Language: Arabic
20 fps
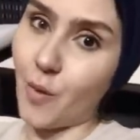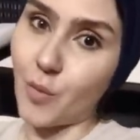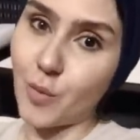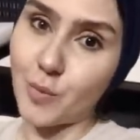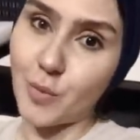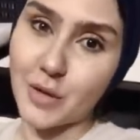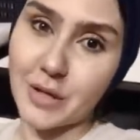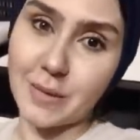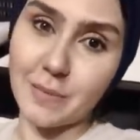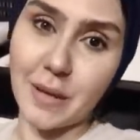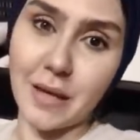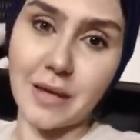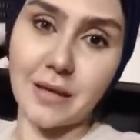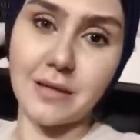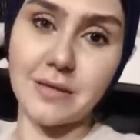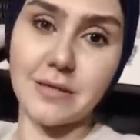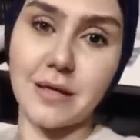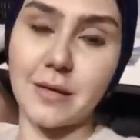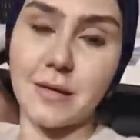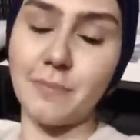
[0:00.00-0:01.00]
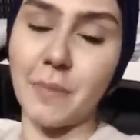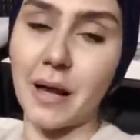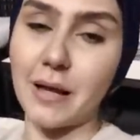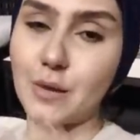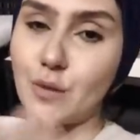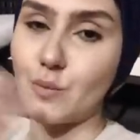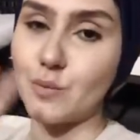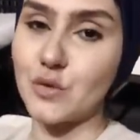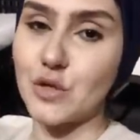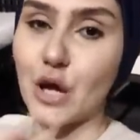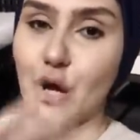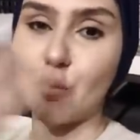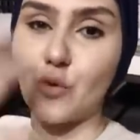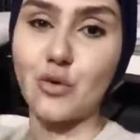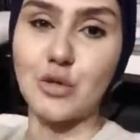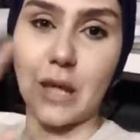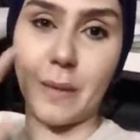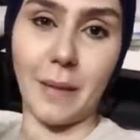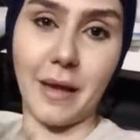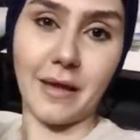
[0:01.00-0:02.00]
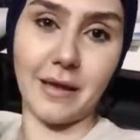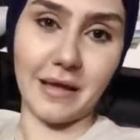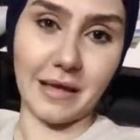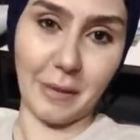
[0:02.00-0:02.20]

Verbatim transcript: اول برج مائي هيظهر معانا بزغروطه بقى يا